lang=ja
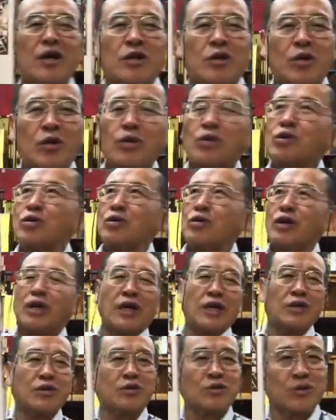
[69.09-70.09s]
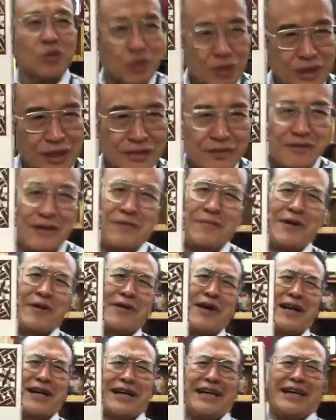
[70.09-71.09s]
東京から14時間でやっぱ
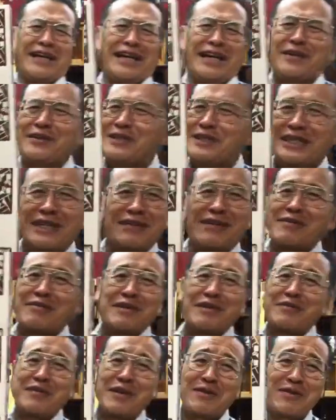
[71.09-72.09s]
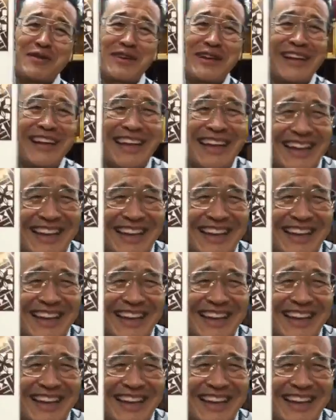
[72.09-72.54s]
わっかん、おじちゃんは無理無理無理